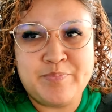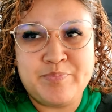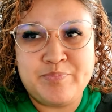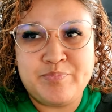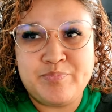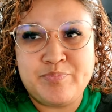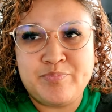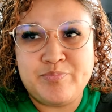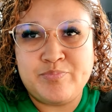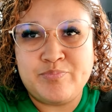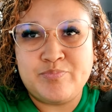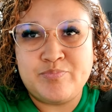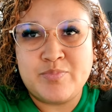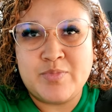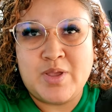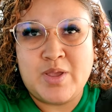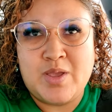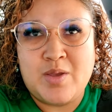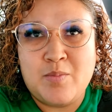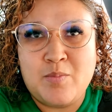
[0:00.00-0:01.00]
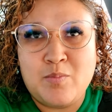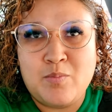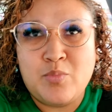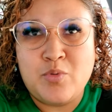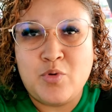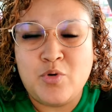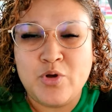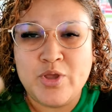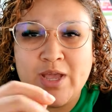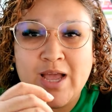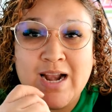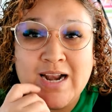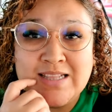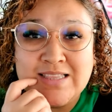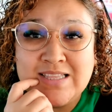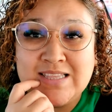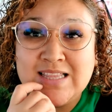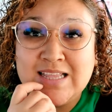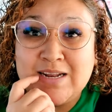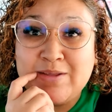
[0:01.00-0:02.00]
Mm, voy a
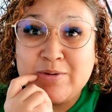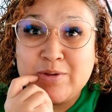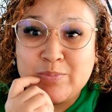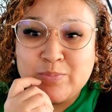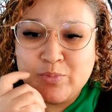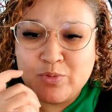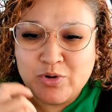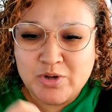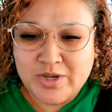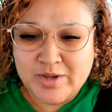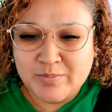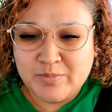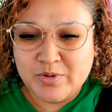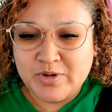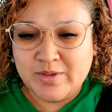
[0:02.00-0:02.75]
la tienda de Liverpool,